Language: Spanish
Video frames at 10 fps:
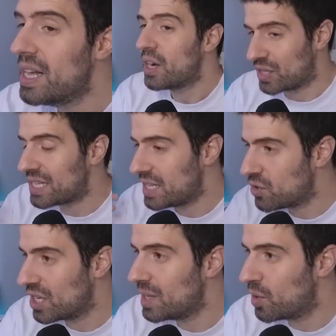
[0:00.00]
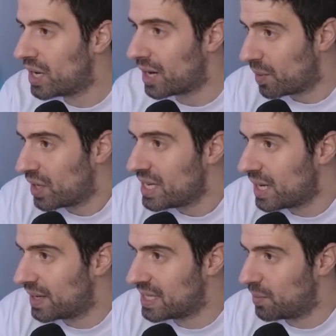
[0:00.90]
O sea, si es un de mujer. ¿Pero qué tiene que
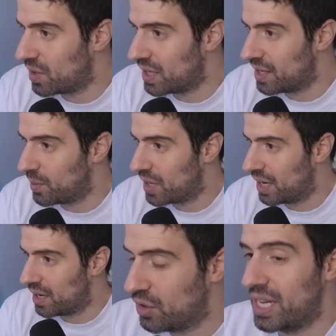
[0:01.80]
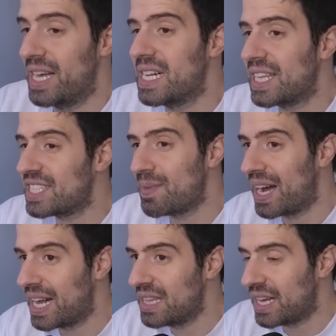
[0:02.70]
ver que sea mujer, de mujer? O sea, es el talle más
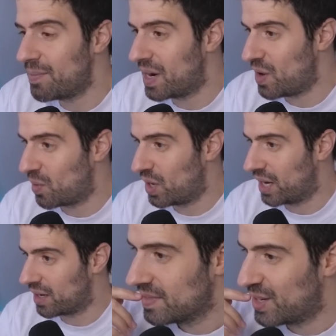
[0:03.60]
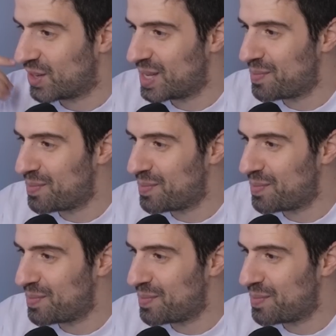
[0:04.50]
grande que hay para una mujer. Corte